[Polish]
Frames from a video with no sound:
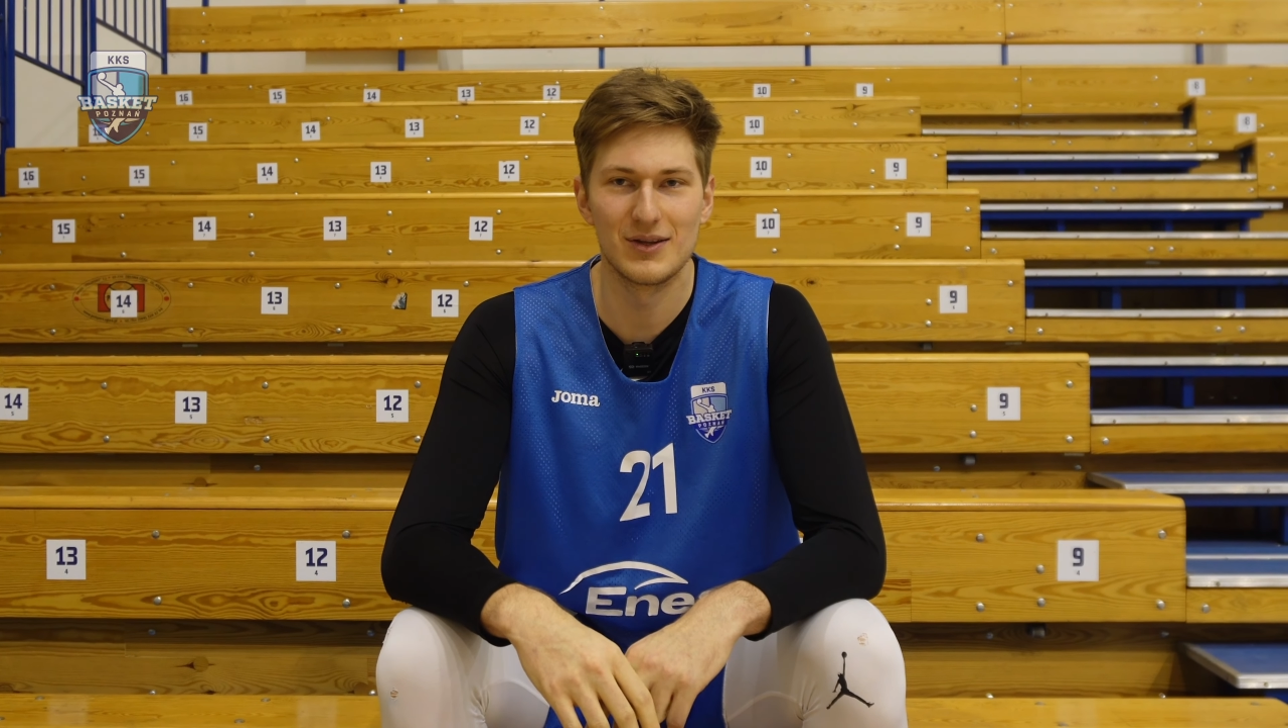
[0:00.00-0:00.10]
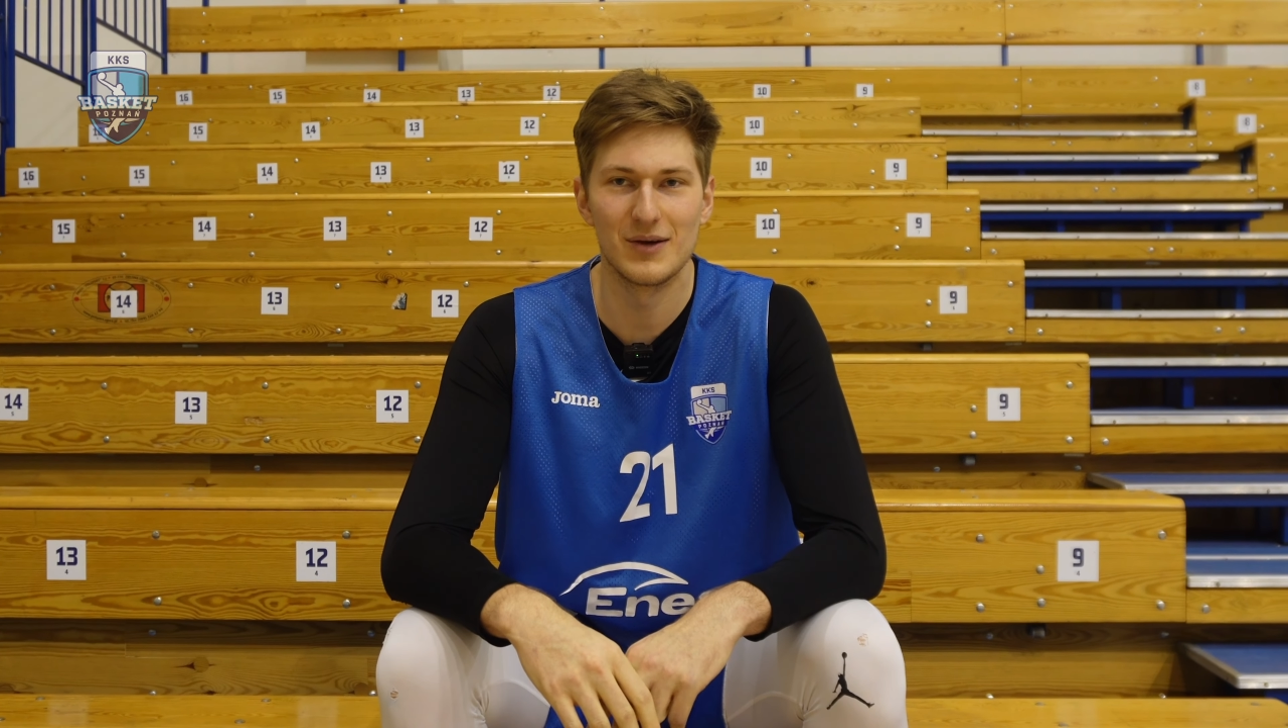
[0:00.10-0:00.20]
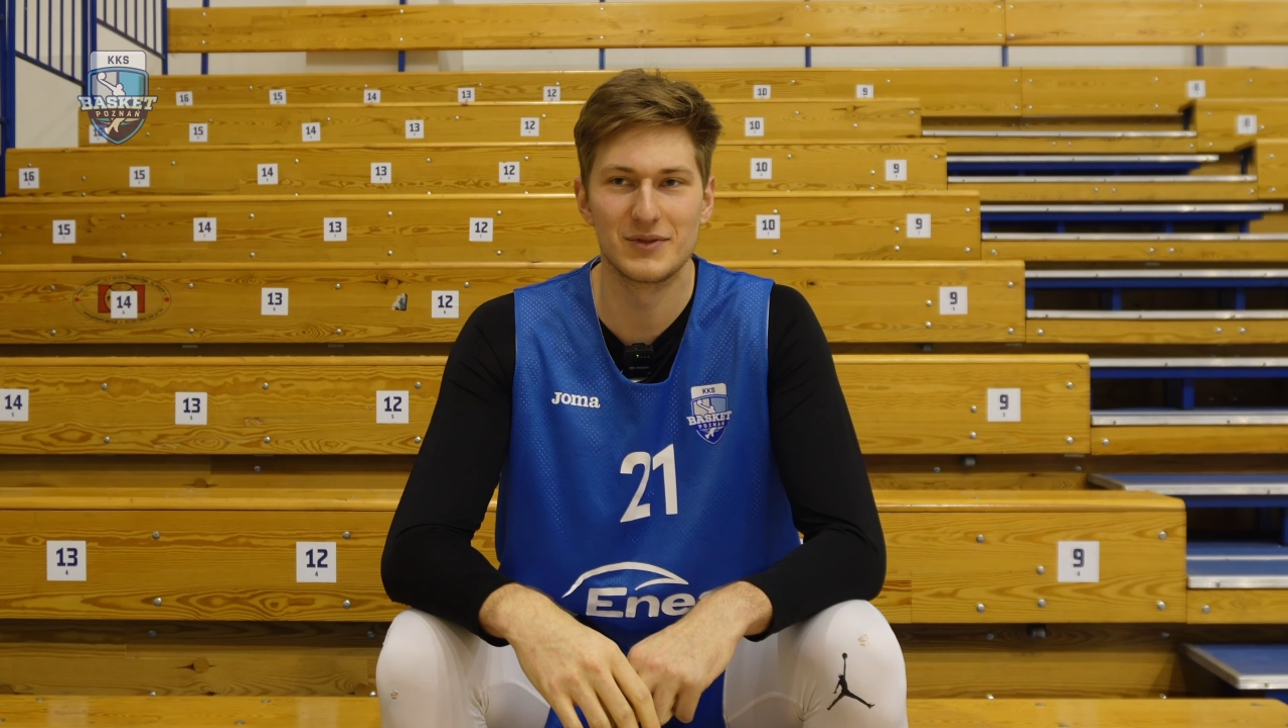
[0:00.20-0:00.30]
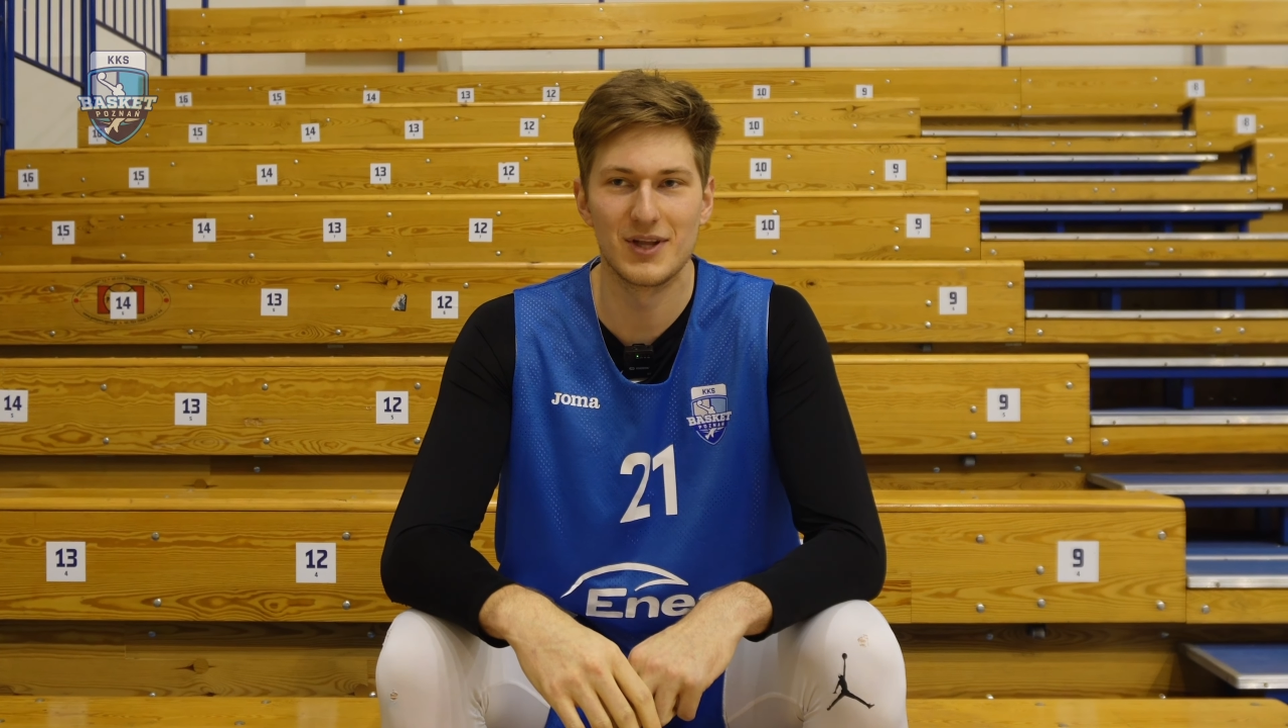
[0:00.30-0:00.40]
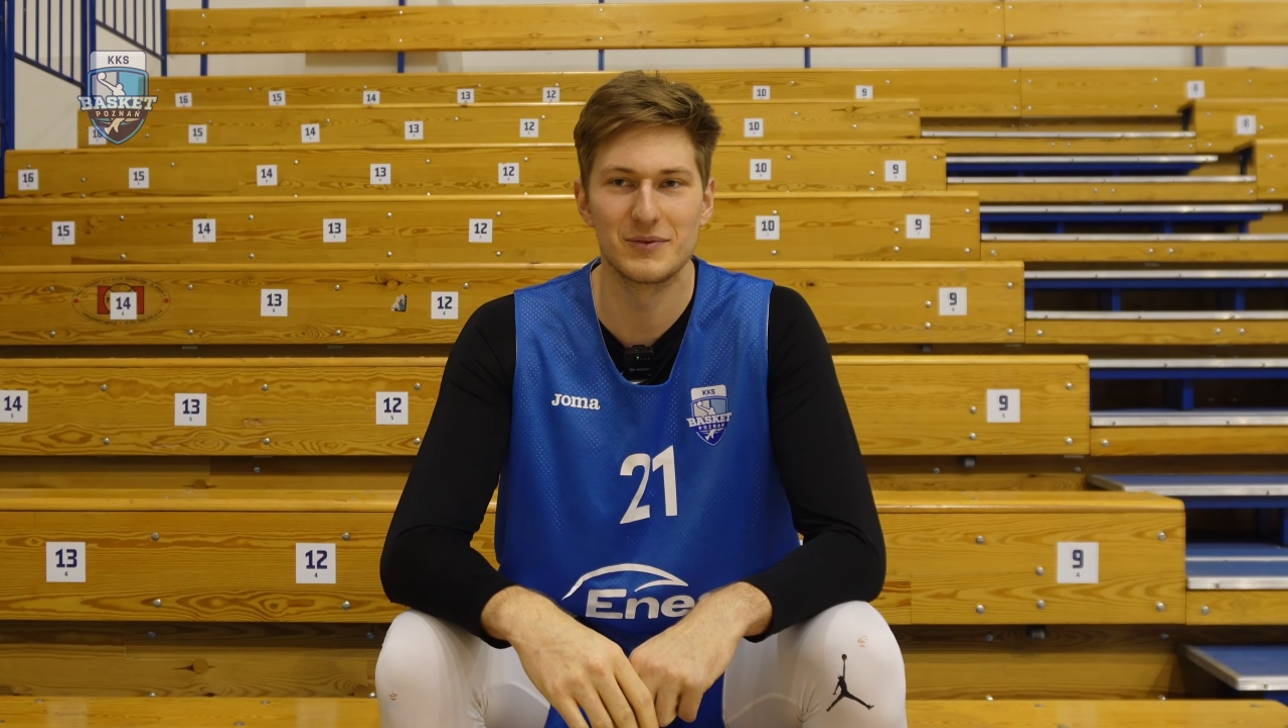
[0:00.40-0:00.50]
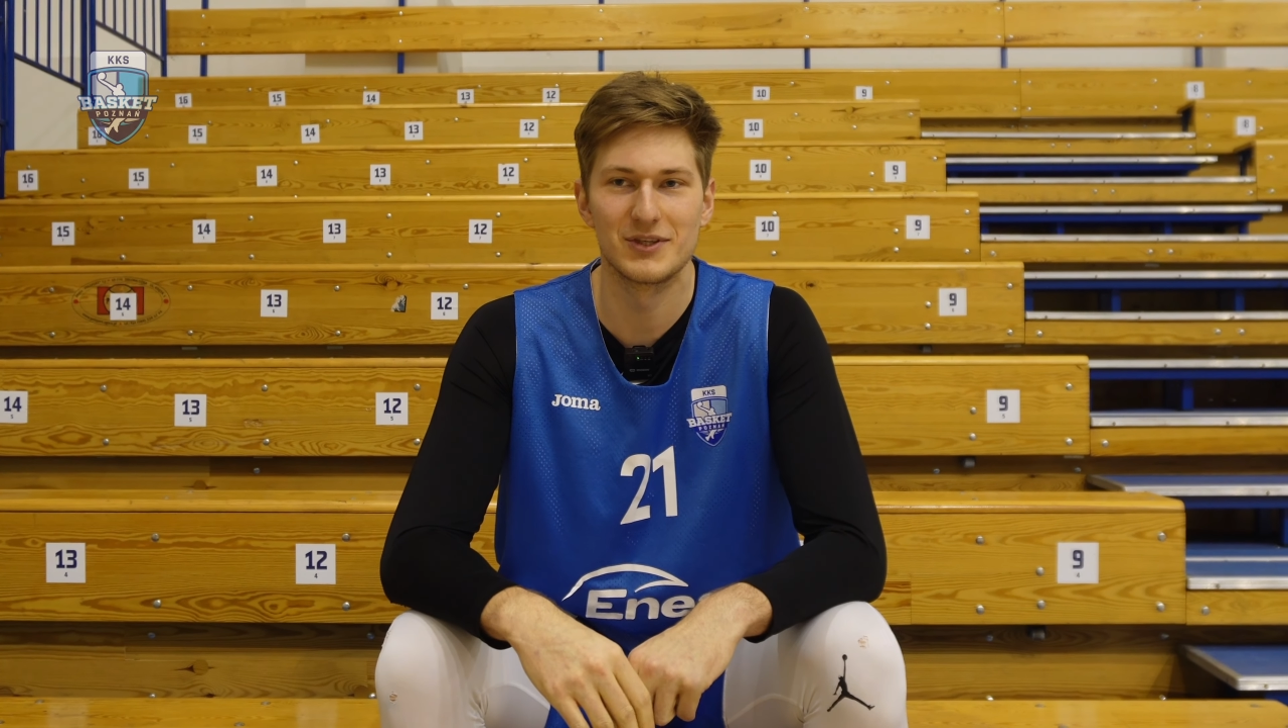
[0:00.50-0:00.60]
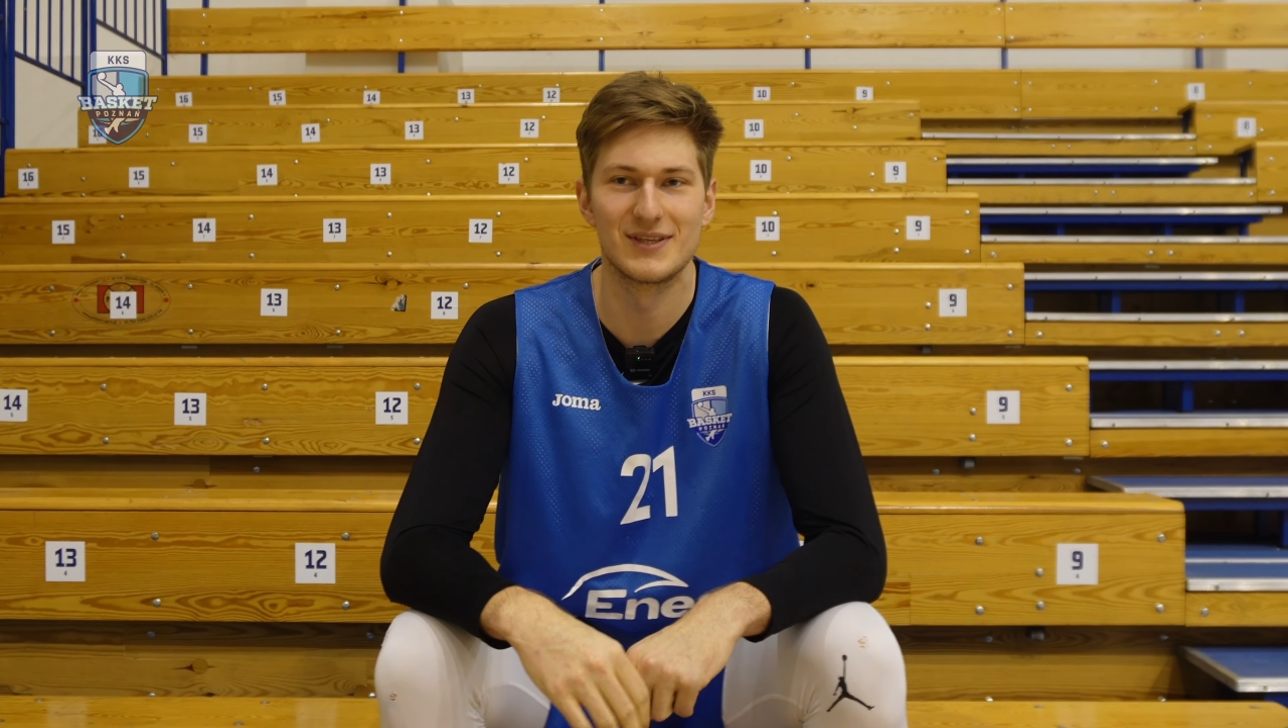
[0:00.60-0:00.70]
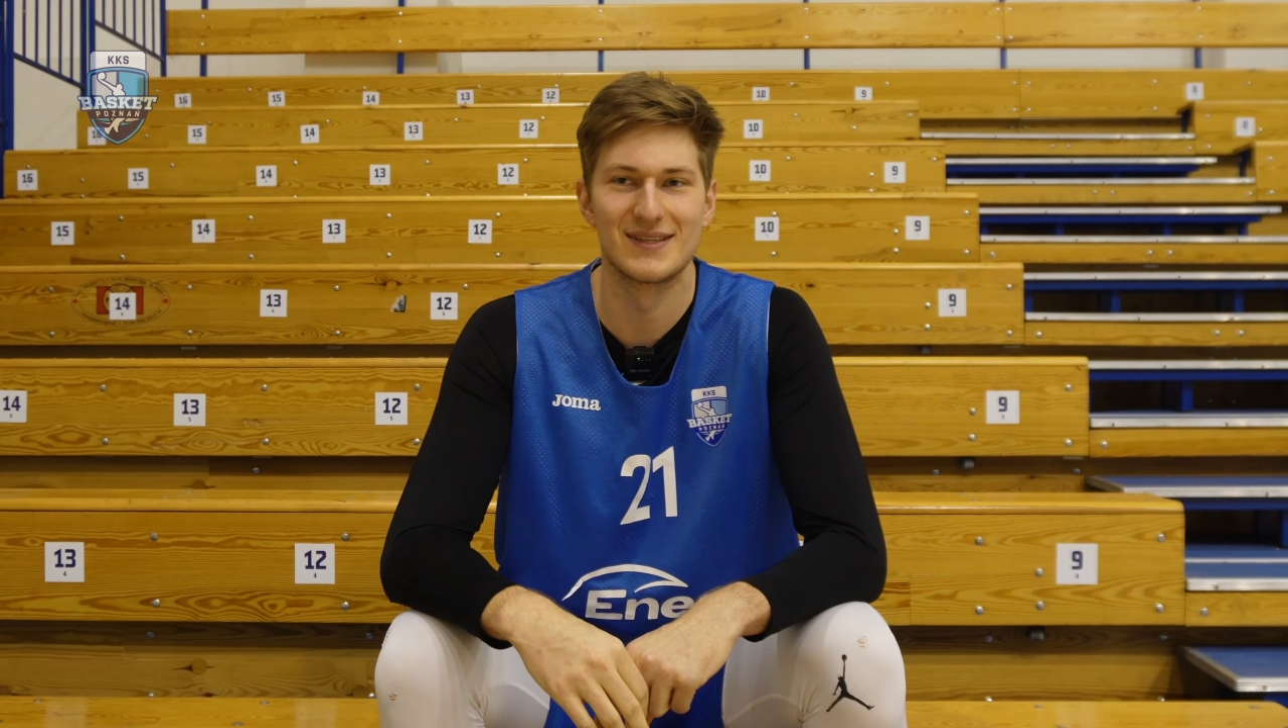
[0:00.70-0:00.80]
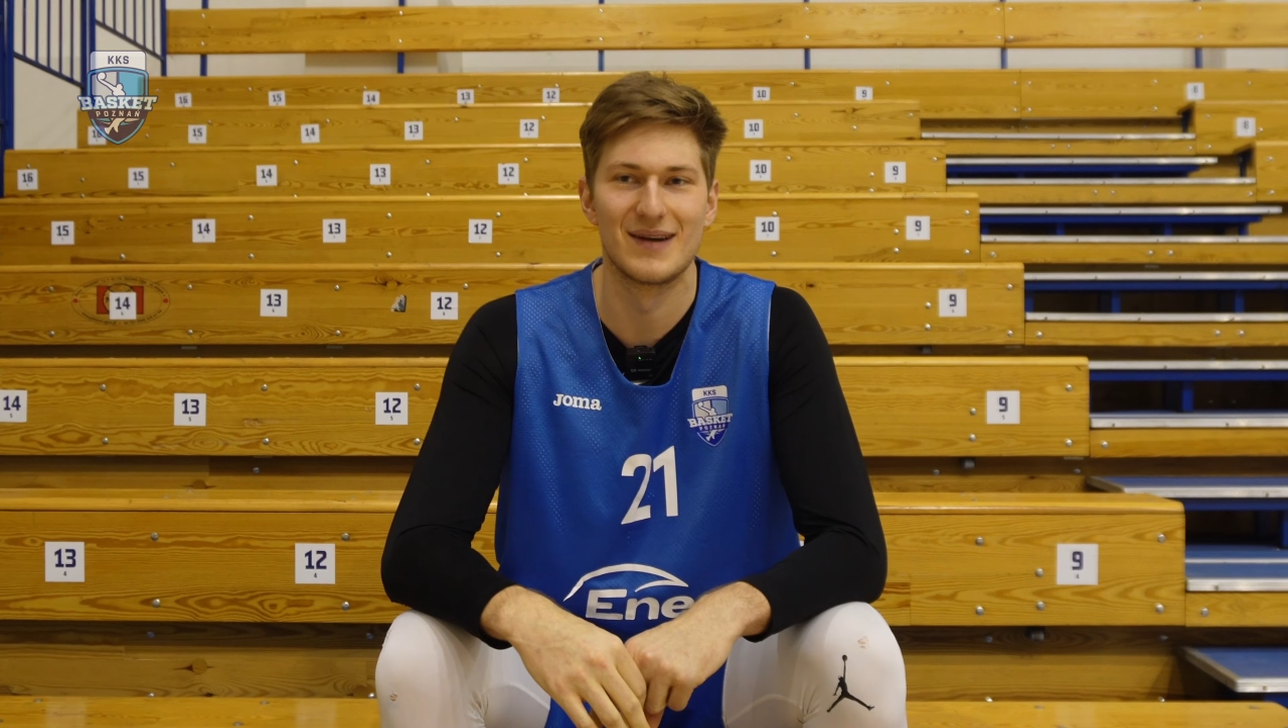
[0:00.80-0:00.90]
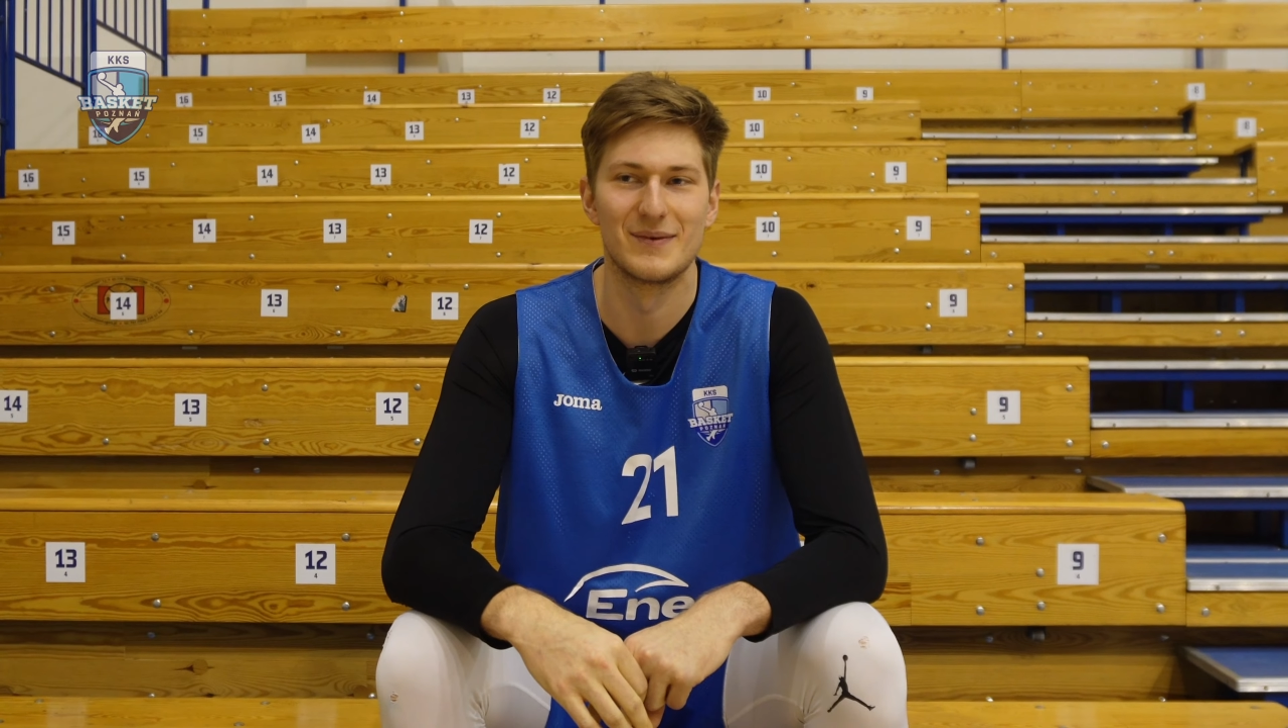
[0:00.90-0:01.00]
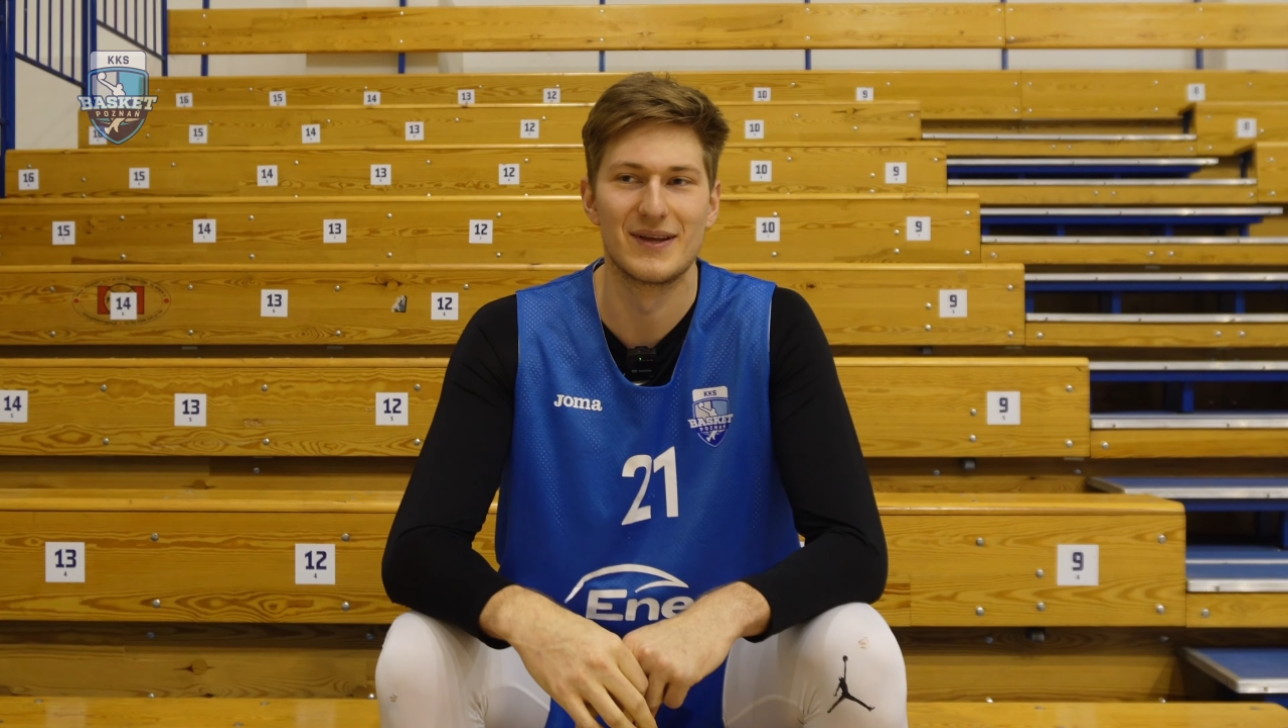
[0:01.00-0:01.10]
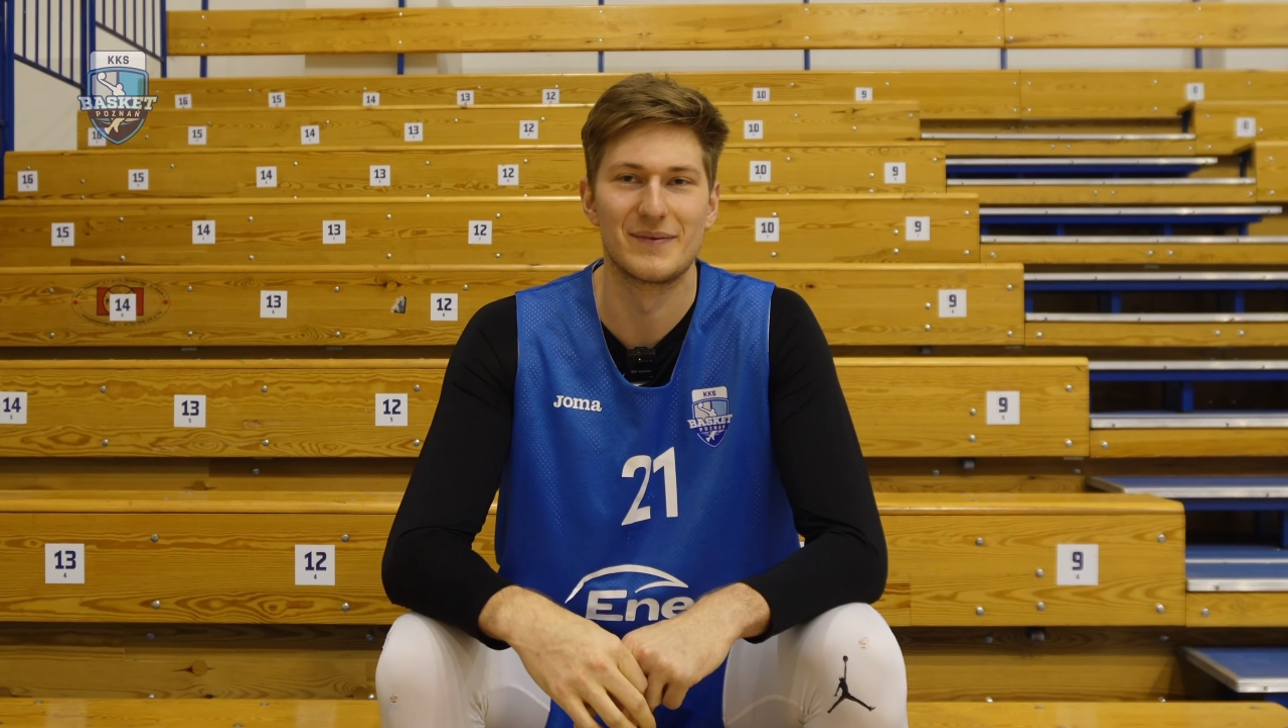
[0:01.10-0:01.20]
dobrze się znamy na